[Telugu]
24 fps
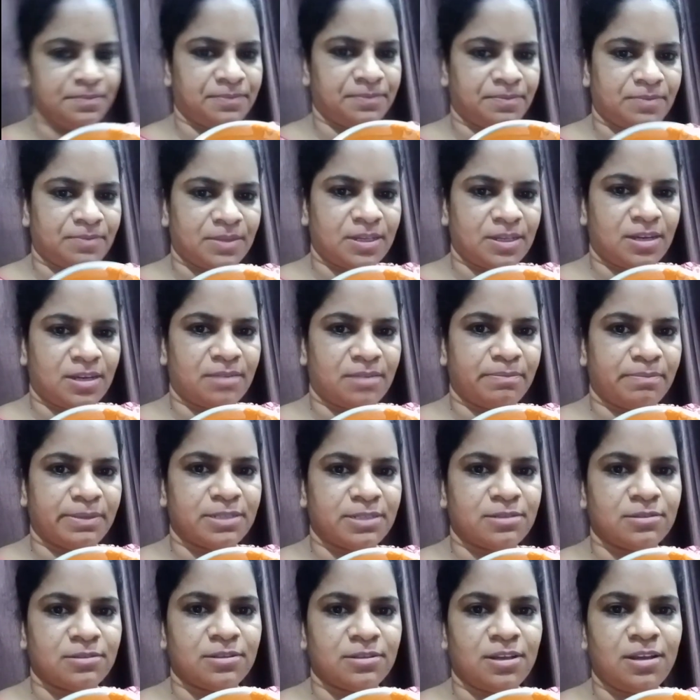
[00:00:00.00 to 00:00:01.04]

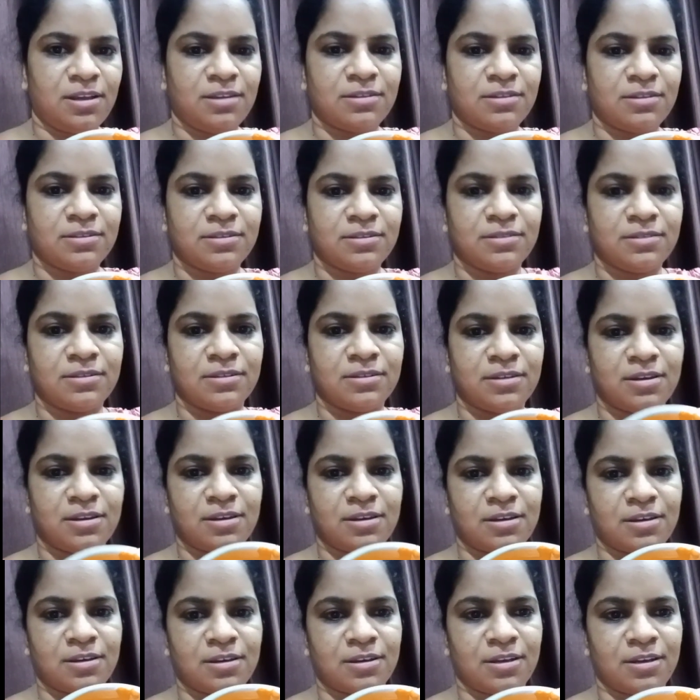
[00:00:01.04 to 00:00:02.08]
కనిపిస్తుందా
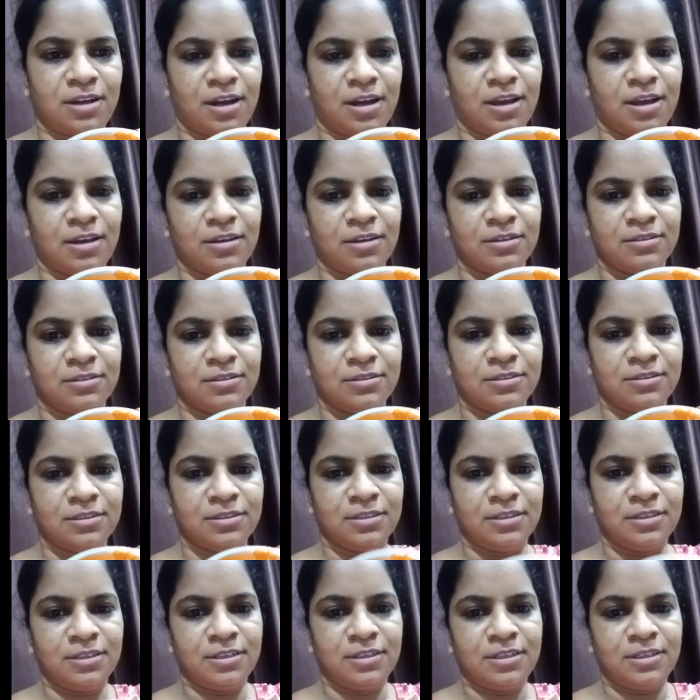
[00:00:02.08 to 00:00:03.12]
ఇలా
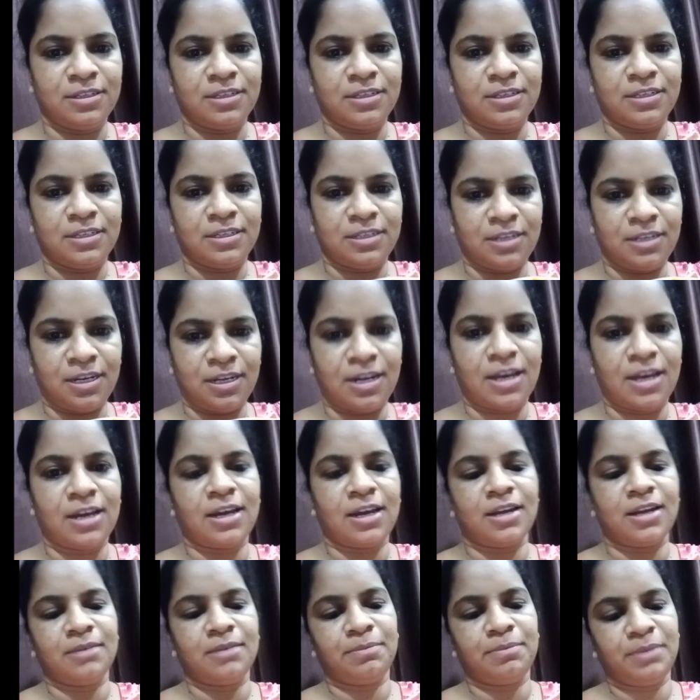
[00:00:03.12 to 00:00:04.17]
ఇలా
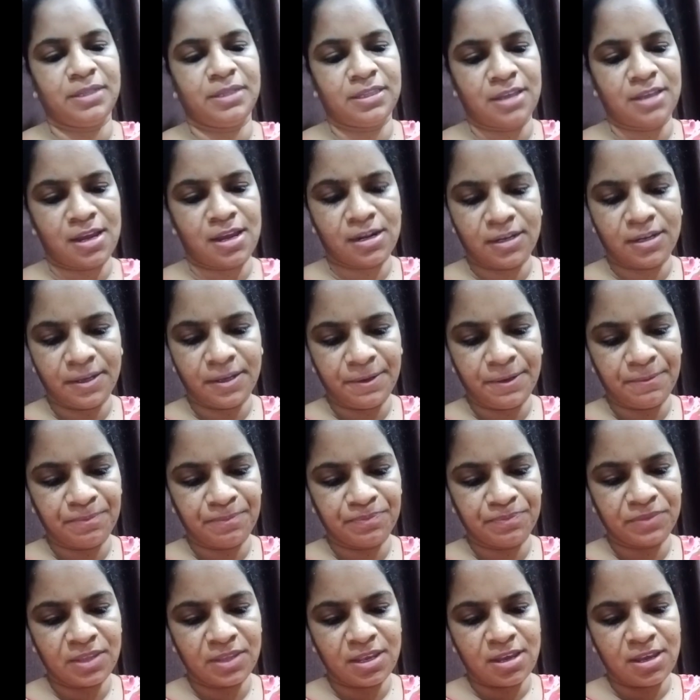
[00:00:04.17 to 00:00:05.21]
కలిపిన దాన్ని
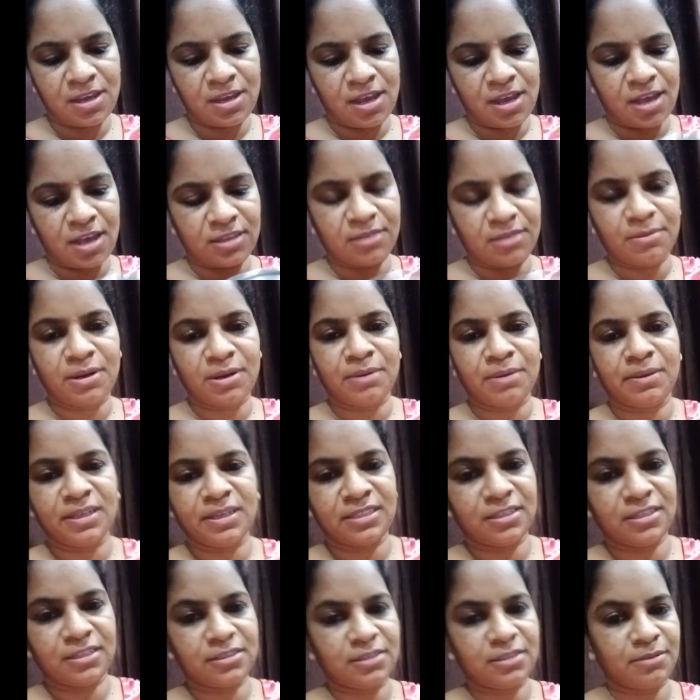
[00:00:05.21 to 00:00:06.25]
అయితే మనం ఏం
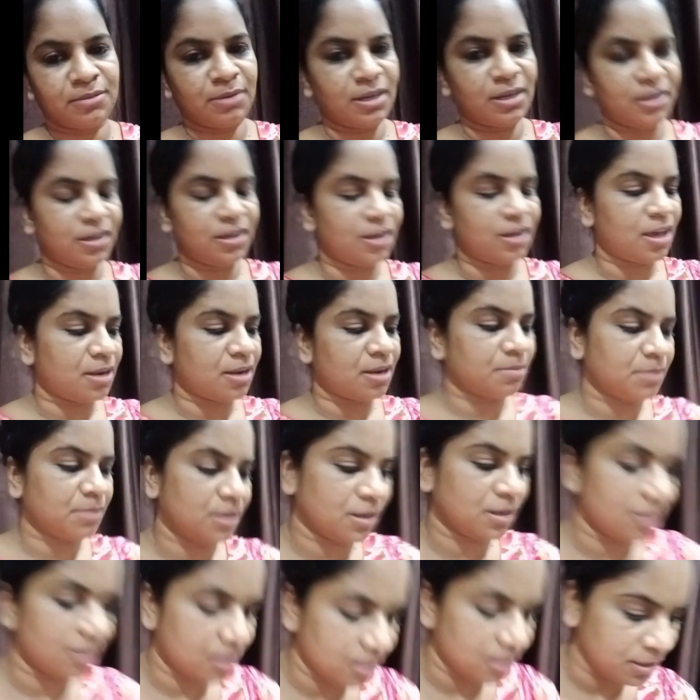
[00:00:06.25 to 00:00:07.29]
చేసామంటే నార్మల్గా
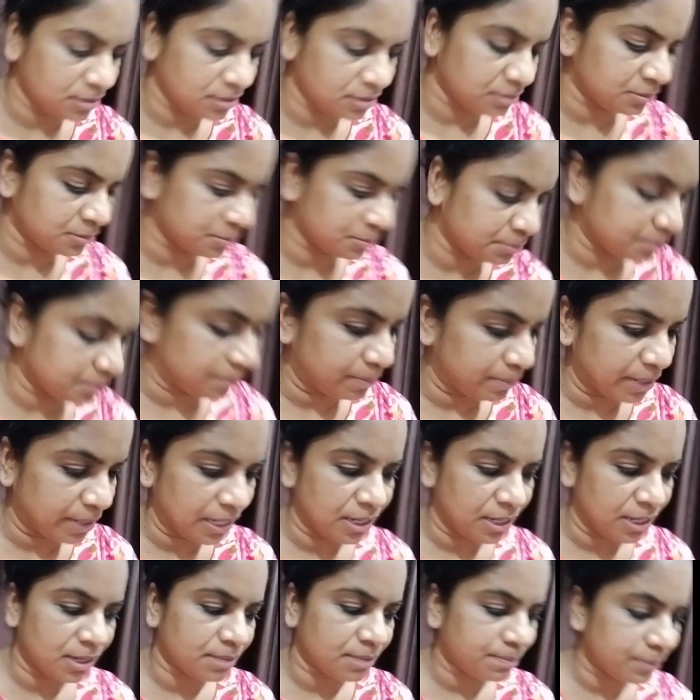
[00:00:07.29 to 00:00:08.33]

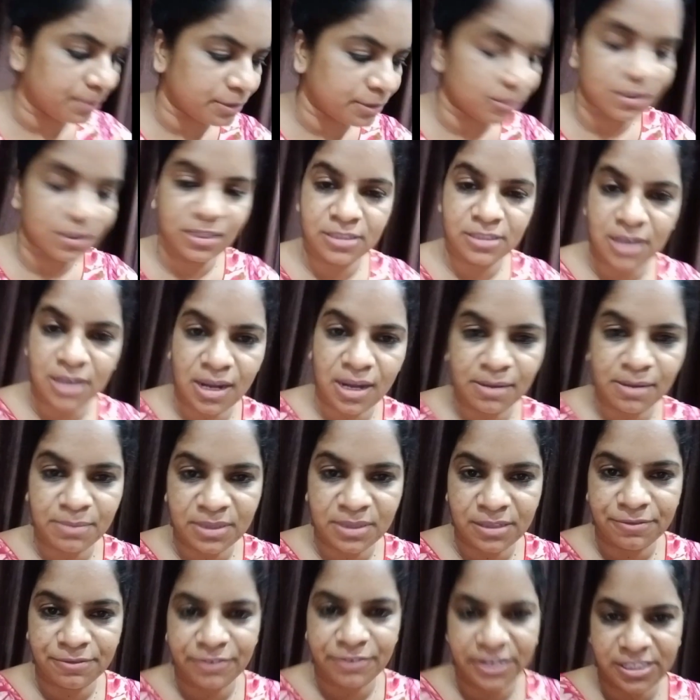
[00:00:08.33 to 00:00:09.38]
పెళ్ళిళ్ళప్పుడు కూడా చాలామంది
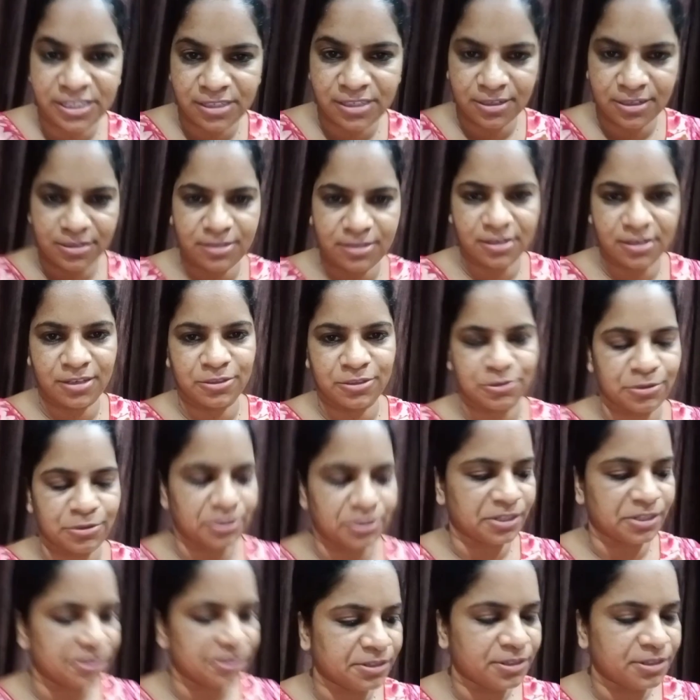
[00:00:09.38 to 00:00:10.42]
ఫేషియల్స్ చేయించుకుంటారు
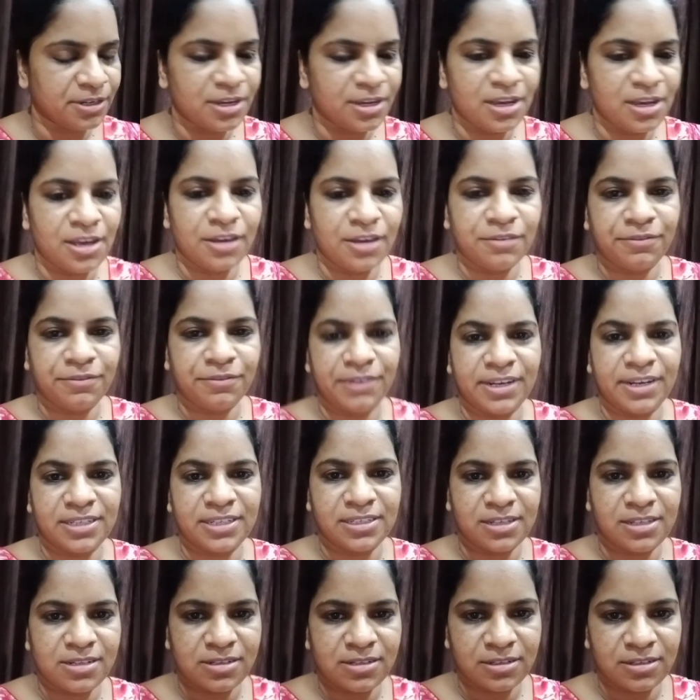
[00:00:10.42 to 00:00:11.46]

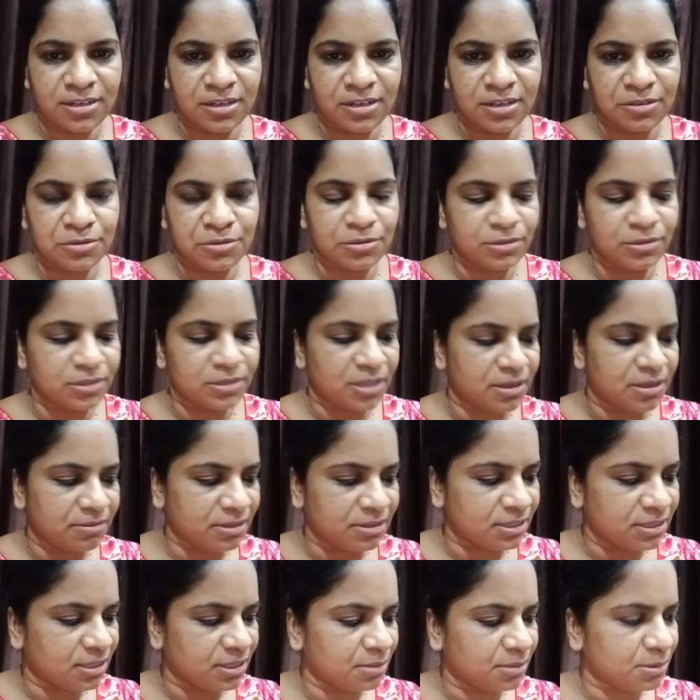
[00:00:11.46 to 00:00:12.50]
ఫేషియల్స్ చేయించుకున్న తర్వాత
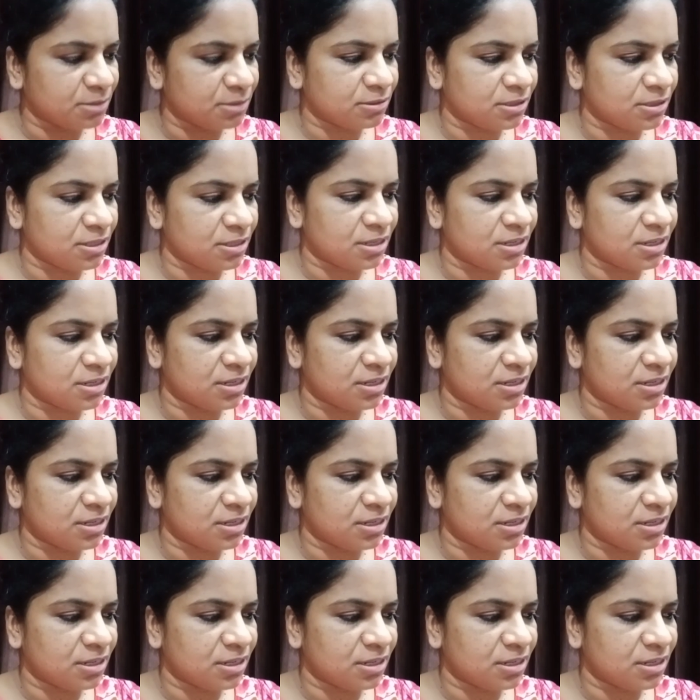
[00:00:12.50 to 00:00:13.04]
ఏమవుతుందంటే